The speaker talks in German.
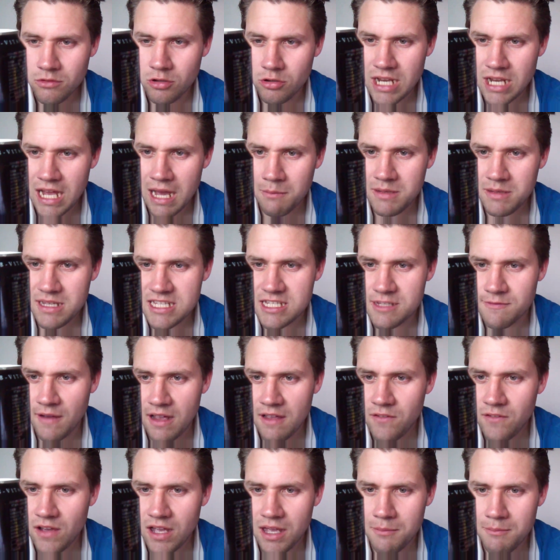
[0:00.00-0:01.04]
und haben die
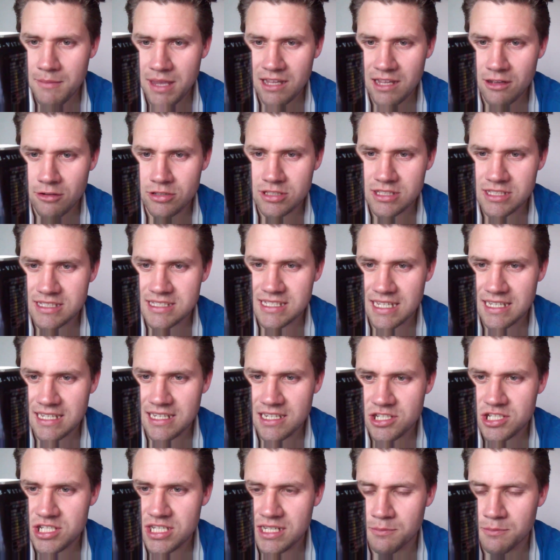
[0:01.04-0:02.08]
zweifache Menge unseres
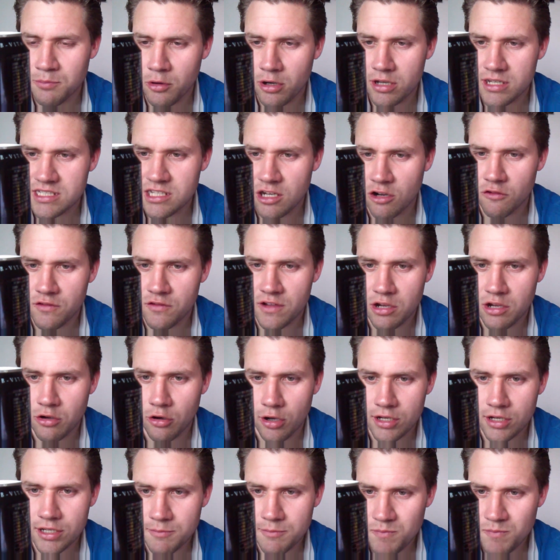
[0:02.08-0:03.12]
Energy-Gebräuchs
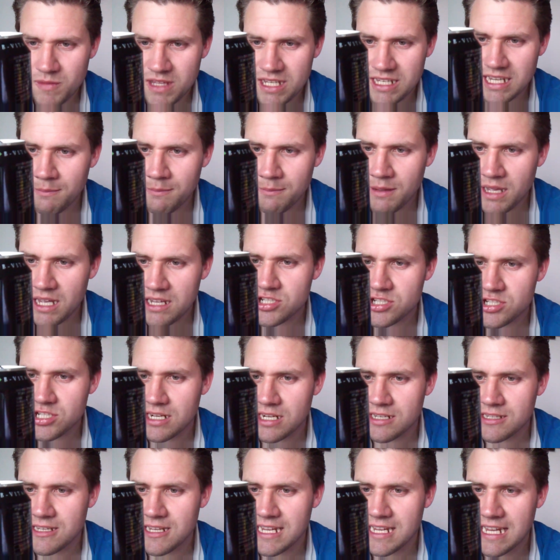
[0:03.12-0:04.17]
aufgekocht. Die dabei
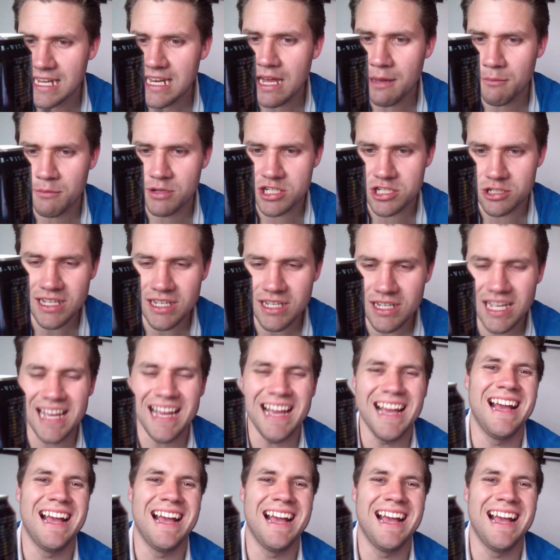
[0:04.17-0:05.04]
entstandene Killermischung